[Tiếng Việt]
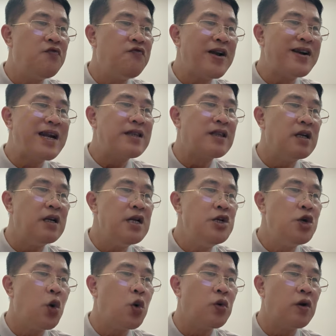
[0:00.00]
phát ra từ linh
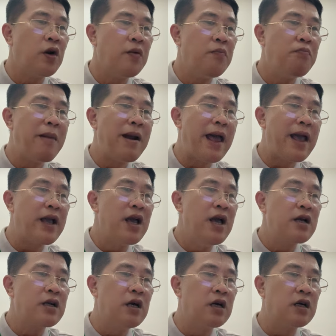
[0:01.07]
hồn mà lại
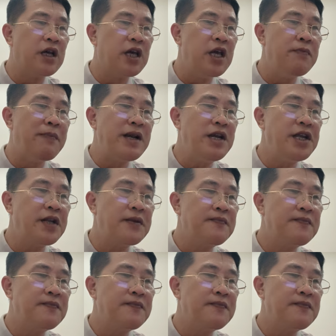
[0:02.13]
cực kỳ mãnh liệt.